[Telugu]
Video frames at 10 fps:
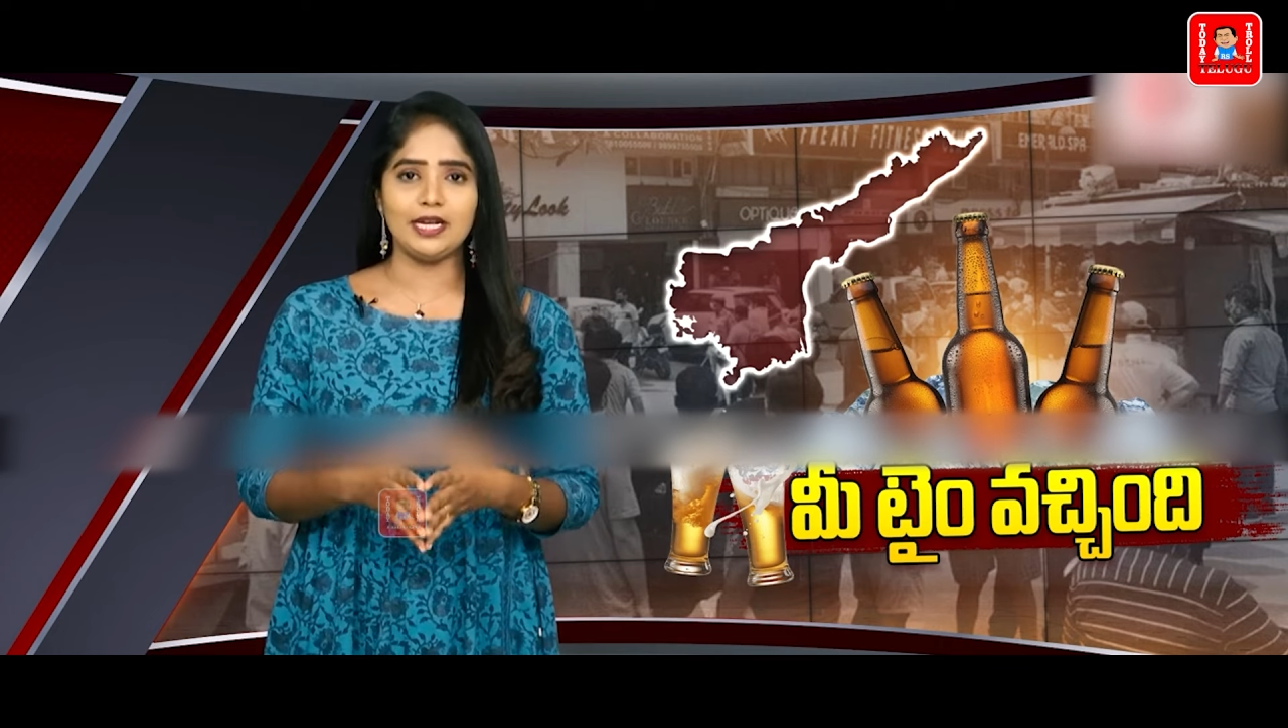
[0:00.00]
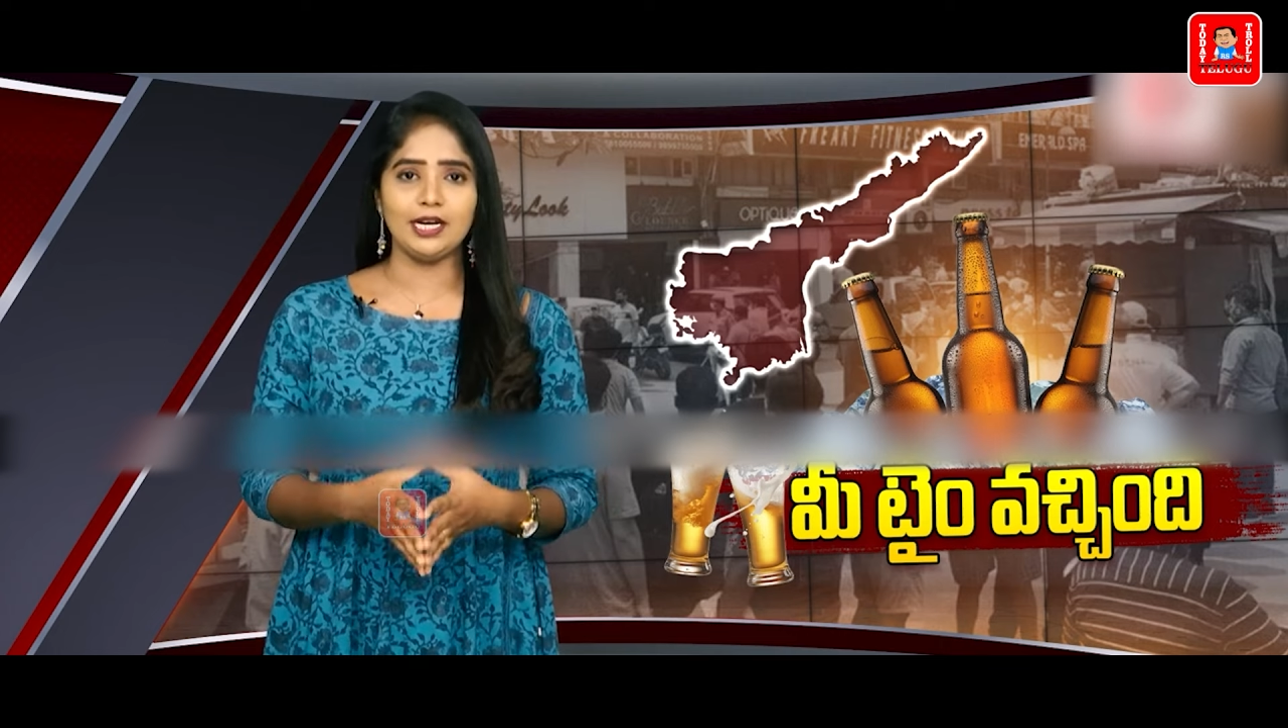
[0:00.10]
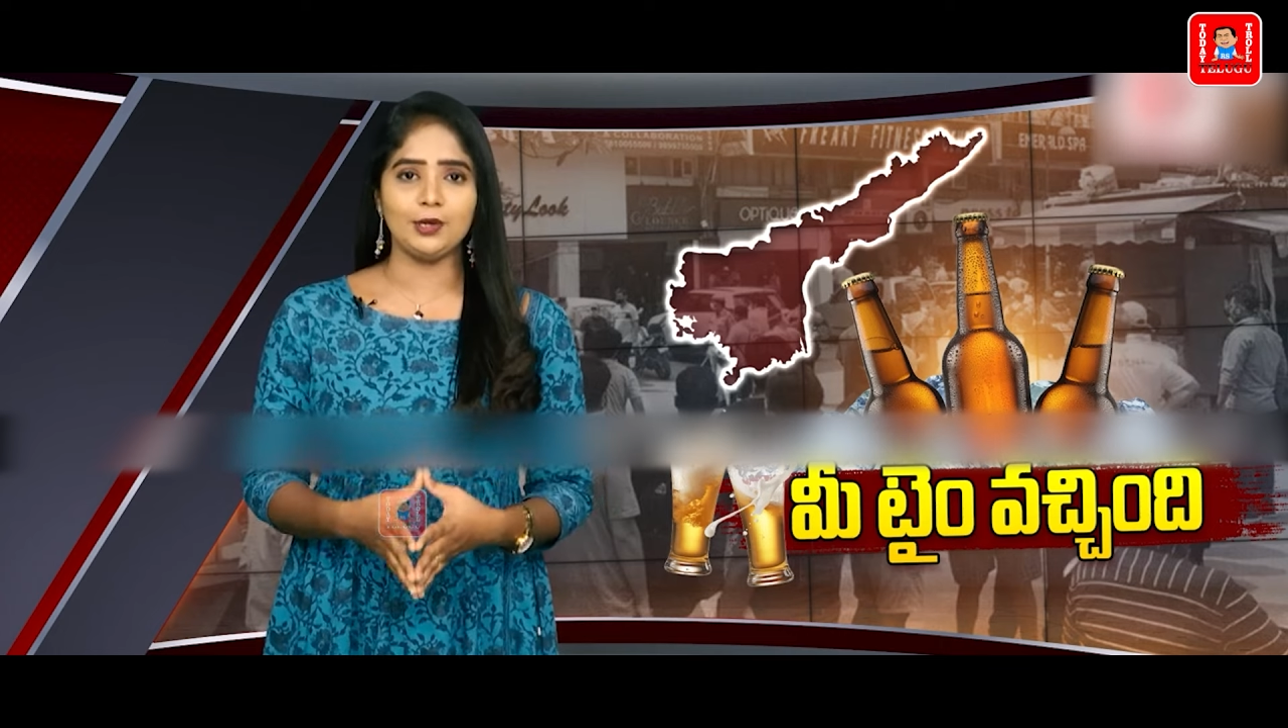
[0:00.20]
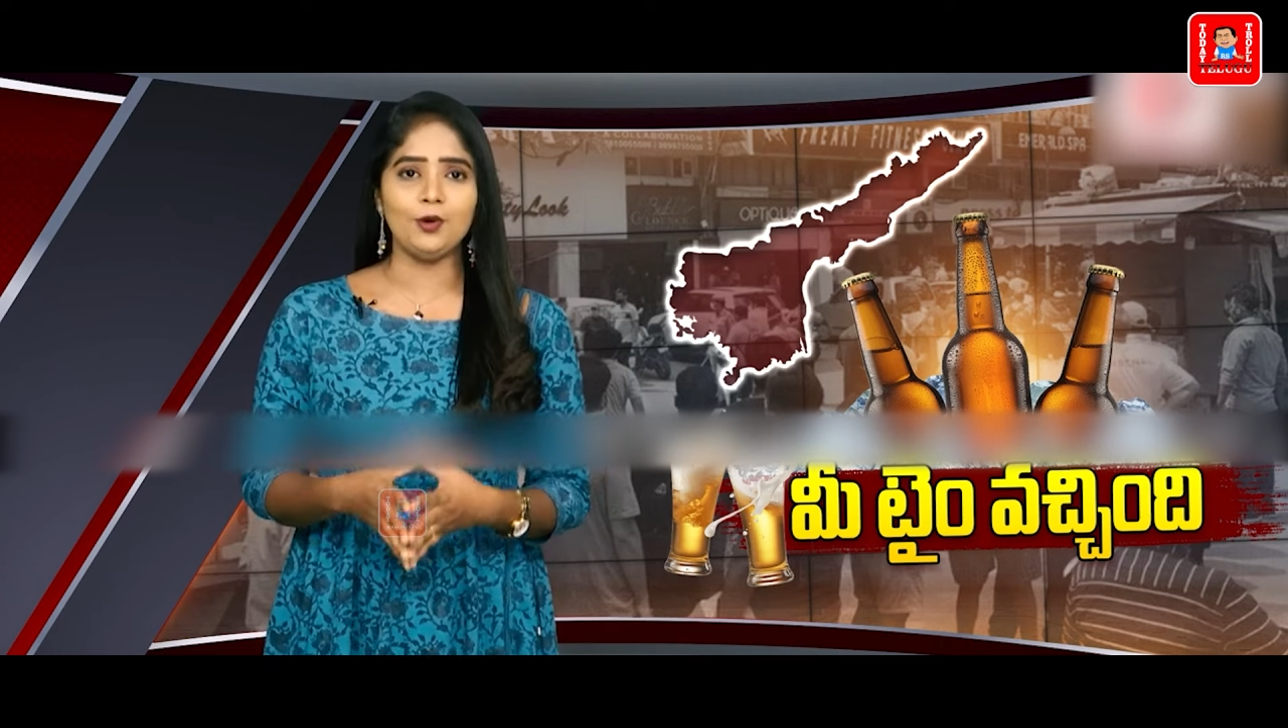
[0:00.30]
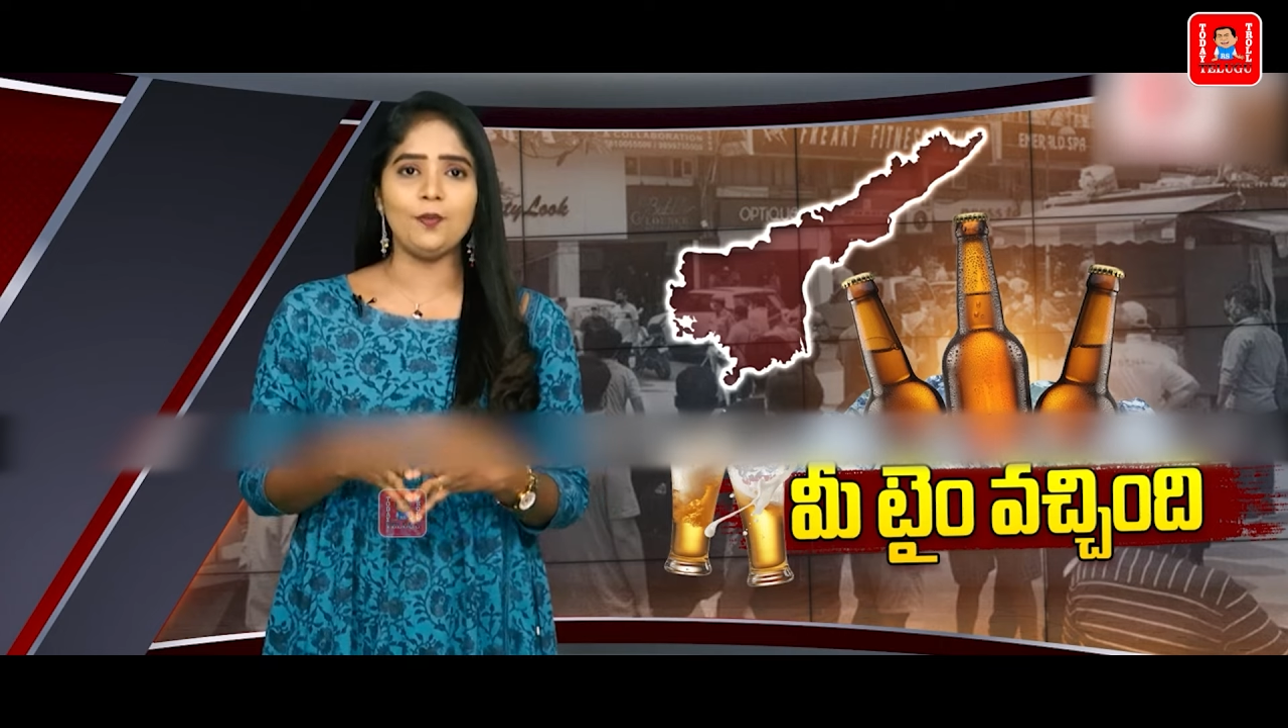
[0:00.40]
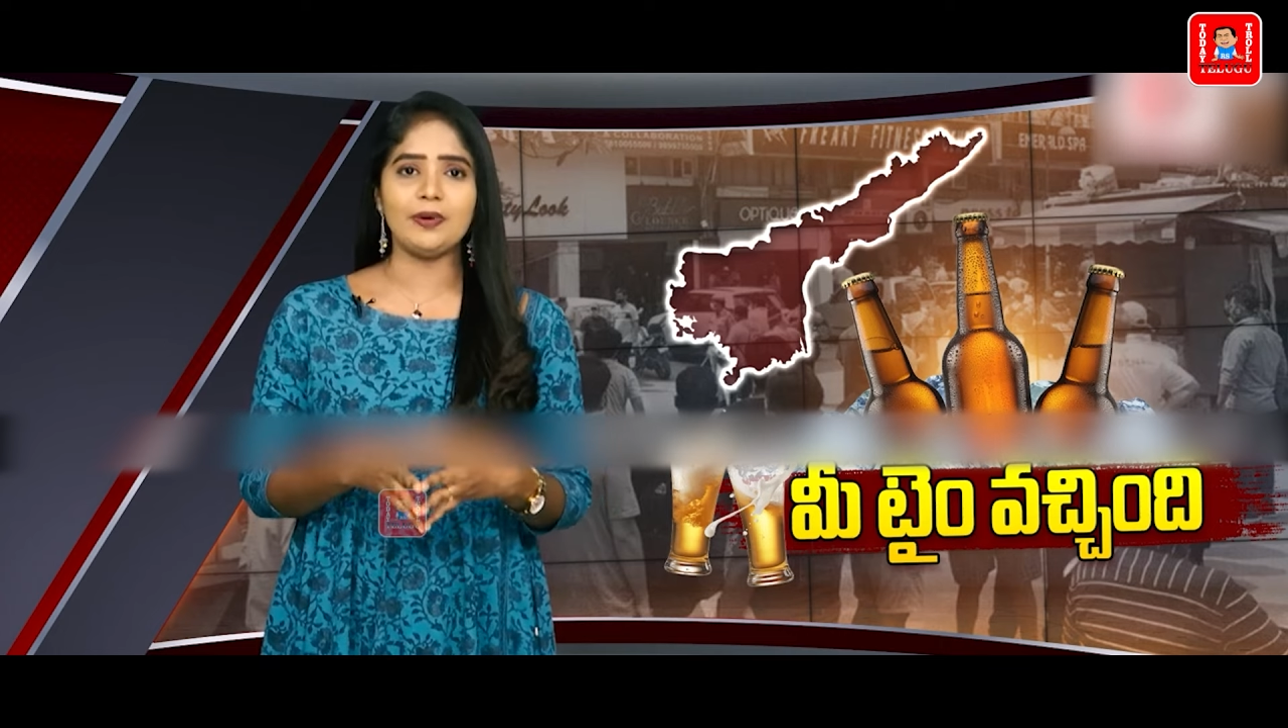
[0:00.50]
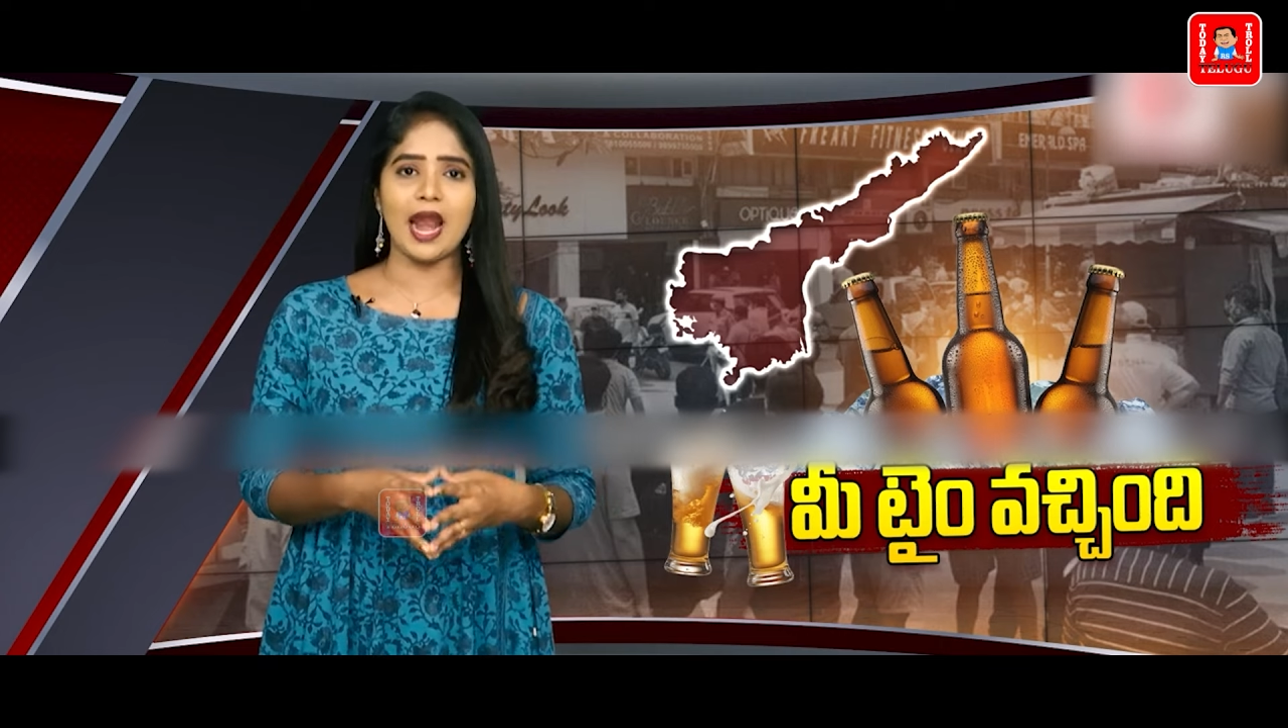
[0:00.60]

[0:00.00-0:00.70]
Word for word: బీర్లు